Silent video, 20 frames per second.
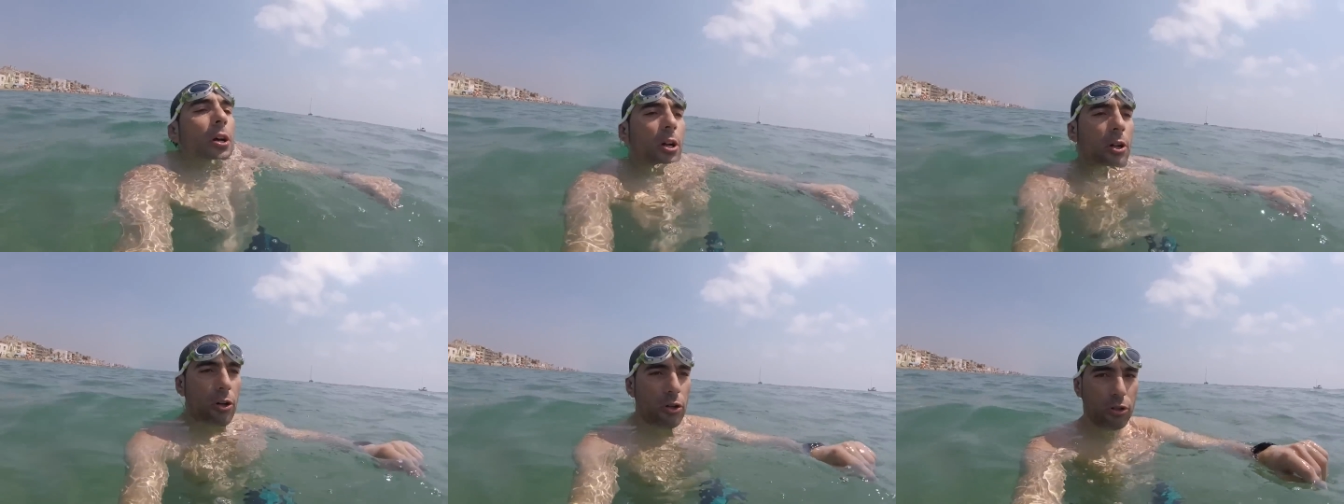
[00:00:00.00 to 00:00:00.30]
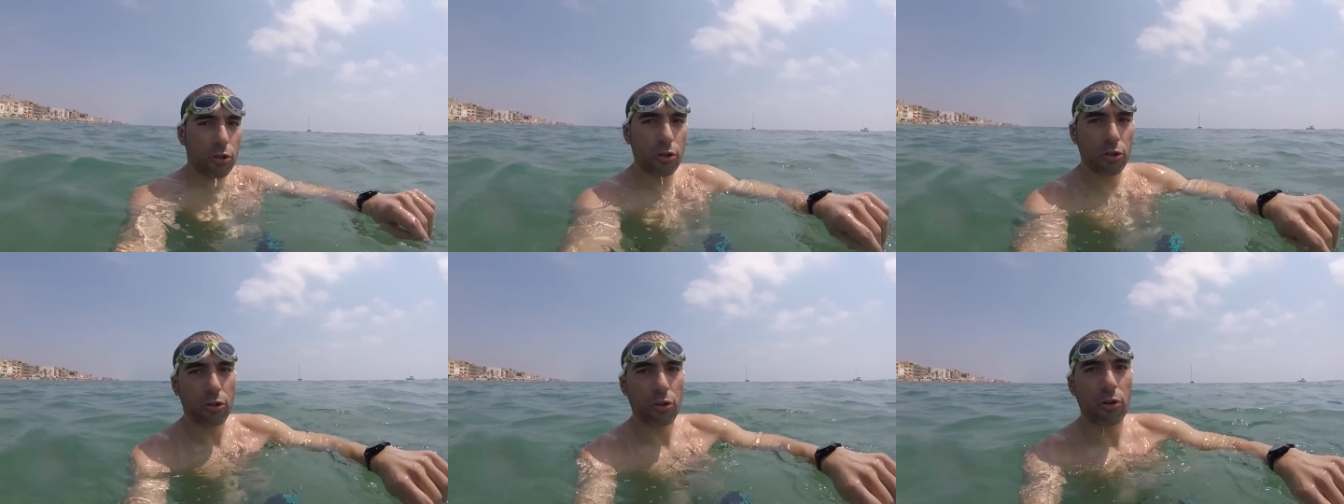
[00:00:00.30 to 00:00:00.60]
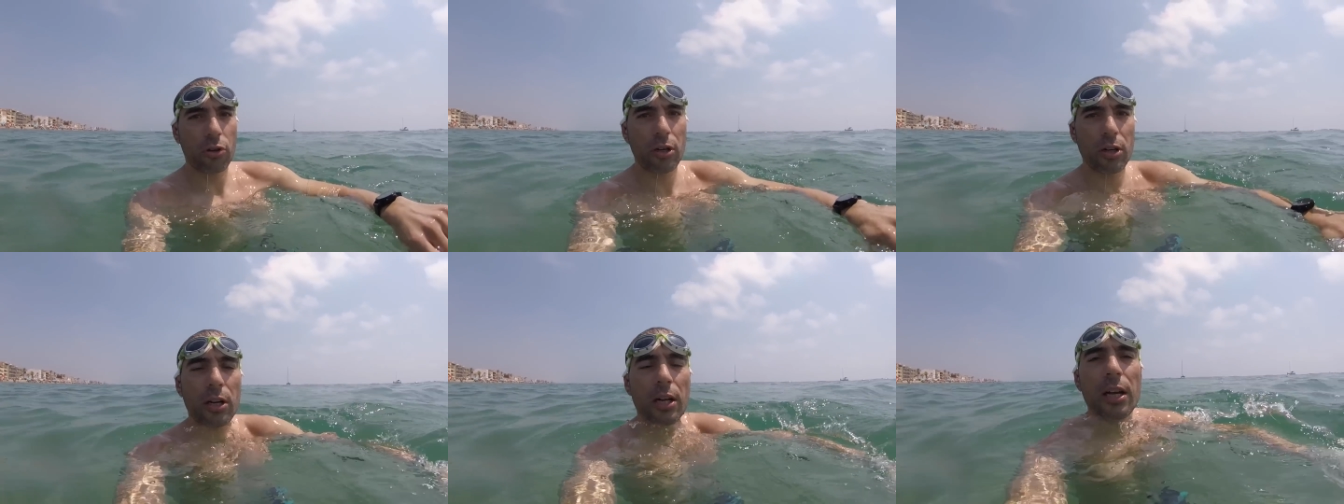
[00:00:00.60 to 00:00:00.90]
Los dos
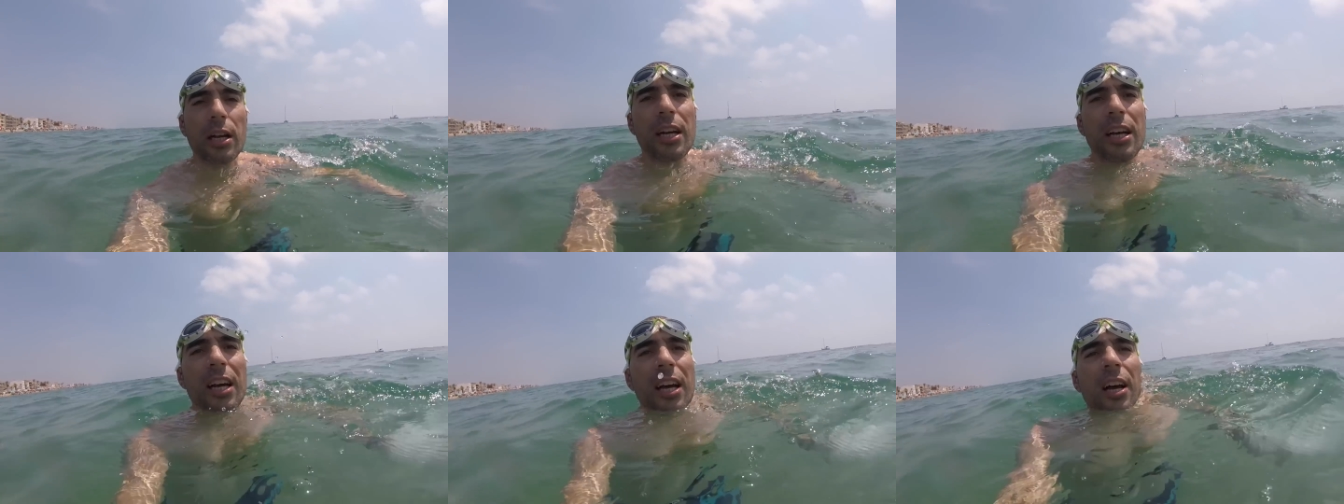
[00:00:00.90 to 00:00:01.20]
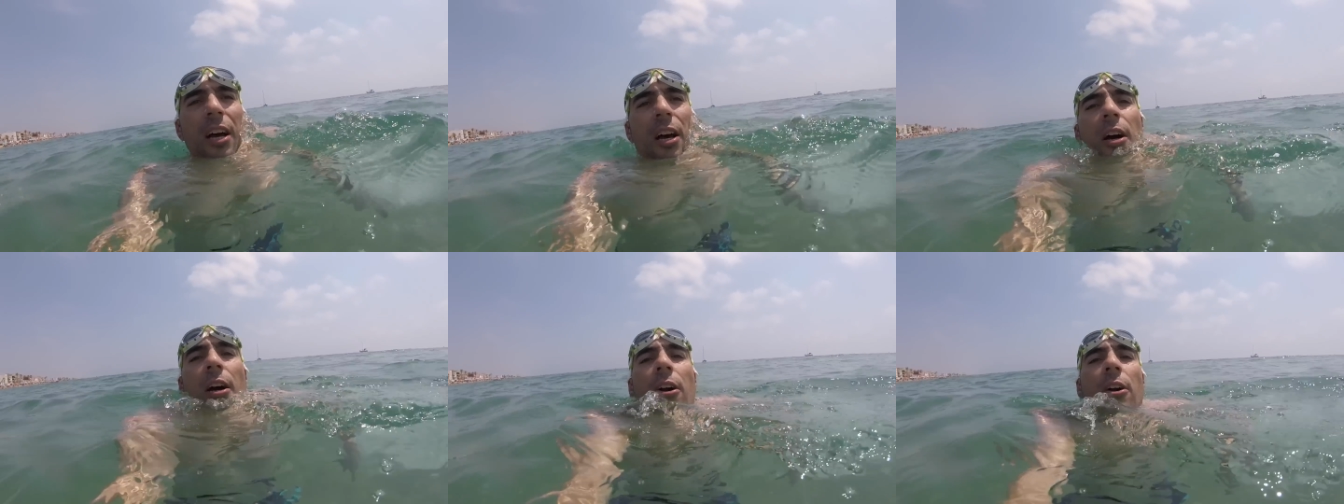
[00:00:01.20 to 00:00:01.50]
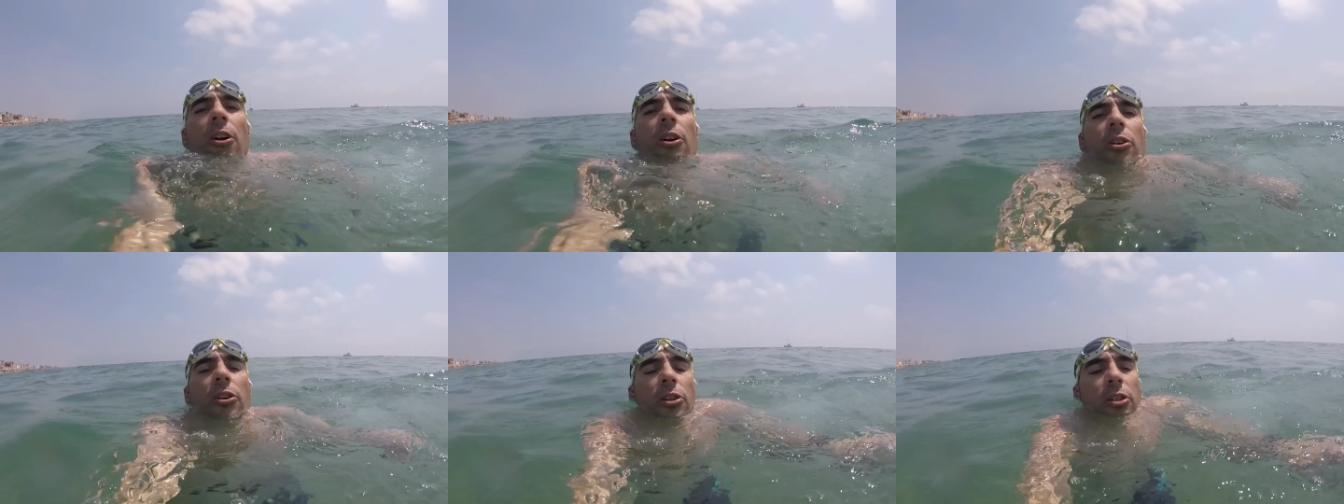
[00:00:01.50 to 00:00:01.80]
con
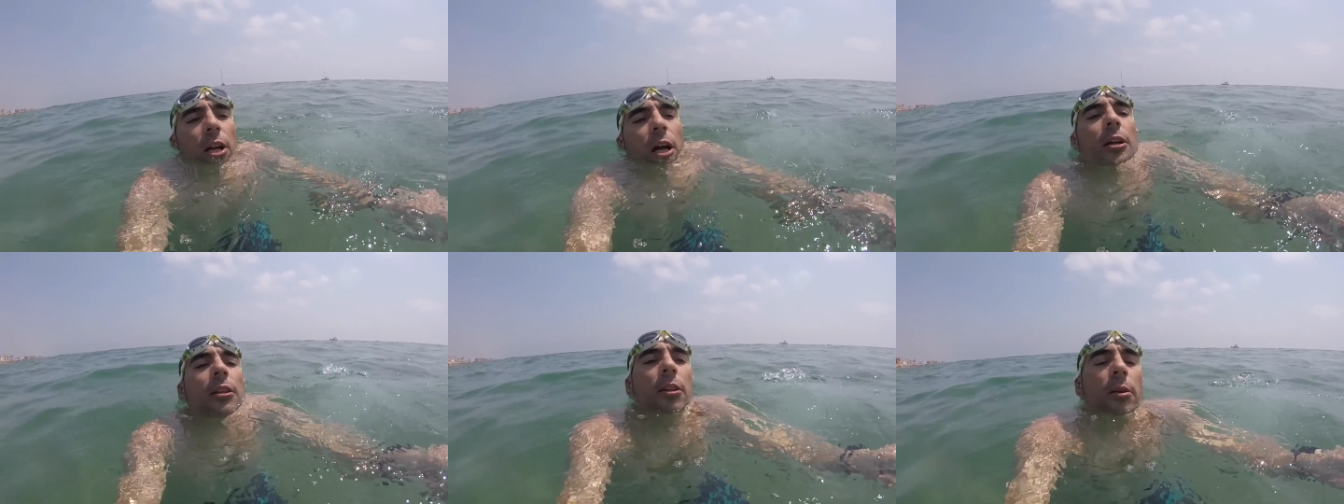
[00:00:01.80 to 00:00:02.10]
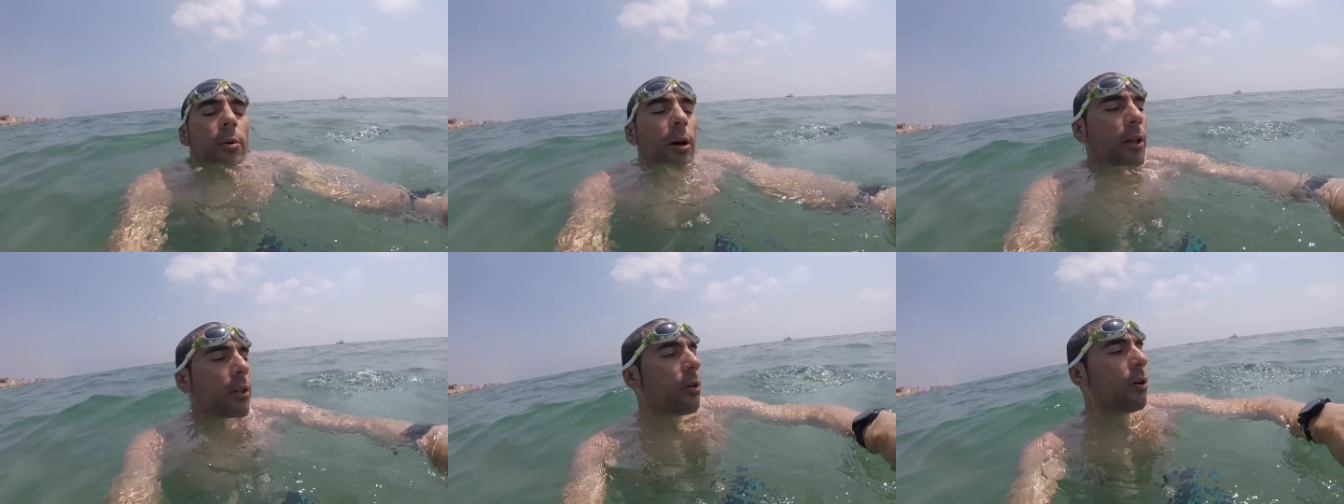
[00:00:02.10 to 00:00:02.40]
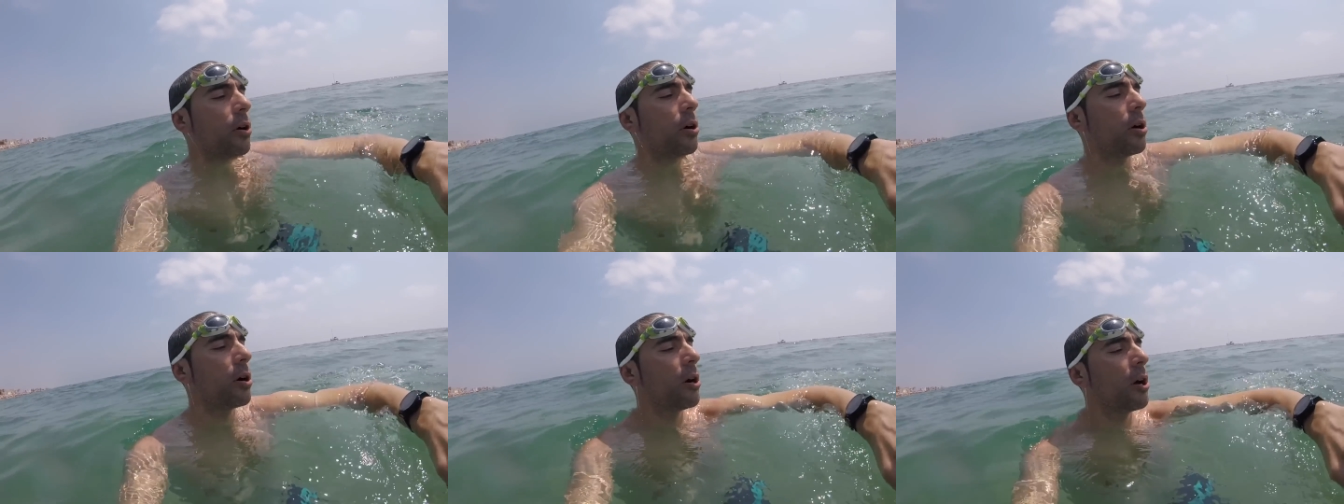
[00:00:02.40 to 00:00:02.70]
nos
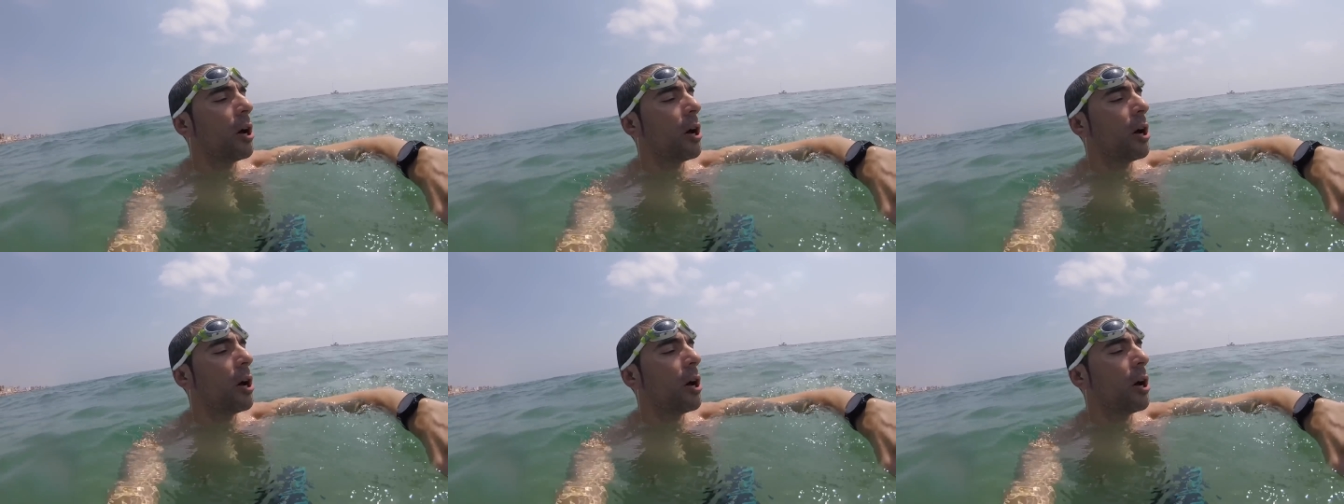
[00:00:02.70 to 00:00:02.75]
activados.